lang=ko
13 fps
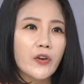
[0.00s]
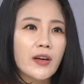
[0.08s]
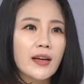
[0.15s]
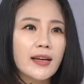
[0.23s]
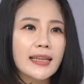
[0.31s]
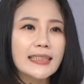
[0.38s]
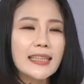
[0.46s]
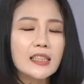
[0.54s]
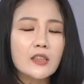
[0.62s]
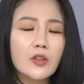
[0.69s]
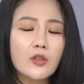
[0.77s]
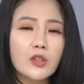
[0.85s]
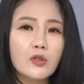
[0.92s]
아하.
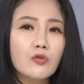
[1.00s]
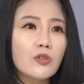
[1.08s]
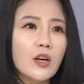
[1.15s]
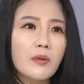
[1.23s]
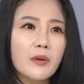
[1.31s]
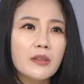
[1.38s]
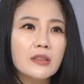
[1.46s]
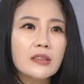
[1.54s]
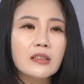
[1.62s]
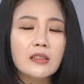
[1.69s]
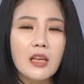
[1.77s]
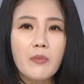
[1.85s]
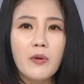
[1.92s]
사실 선진국 가면
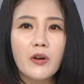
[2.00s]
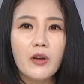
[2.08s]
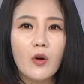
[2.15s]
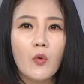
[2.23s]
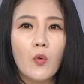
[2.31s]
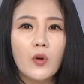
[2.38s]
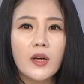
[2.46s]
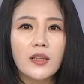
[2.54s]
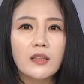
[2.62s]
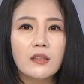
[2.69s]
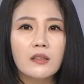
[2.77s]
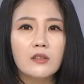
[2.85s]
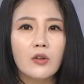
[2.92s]
그 새벽에
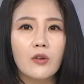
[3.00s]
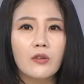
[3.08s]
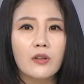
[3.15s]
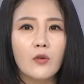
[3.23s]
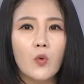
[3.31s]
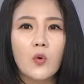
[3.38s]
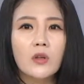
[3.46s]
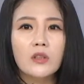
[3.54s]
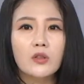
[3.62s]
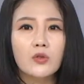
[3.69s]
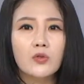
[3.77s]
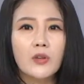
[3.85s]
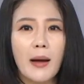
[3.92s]
공개된 저런
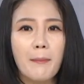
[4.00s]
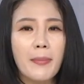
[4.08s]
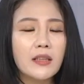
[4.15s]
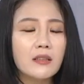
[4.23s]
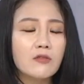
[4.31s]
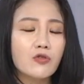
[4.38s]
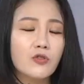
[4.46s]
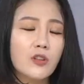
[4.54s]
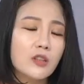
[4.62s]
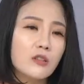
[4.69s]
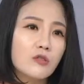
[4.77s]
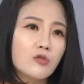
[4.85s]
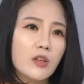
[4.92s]
공원에서 술안 파는
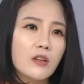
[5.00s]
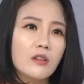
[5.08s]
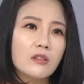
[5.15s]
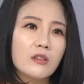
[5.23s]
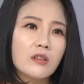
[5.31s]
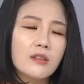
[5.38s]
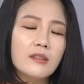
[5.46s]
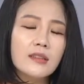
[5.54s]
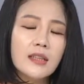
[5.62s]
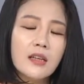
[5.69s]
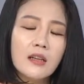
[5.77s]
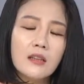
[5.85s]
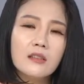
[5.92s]
국가들도 그렇죠. 있거든요.
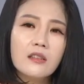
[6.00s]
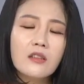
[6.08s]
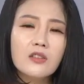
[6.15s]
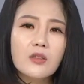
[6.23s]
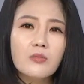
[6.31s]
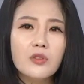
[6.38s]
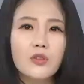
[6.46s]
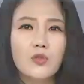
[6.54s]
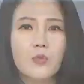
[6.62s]
그런 점들을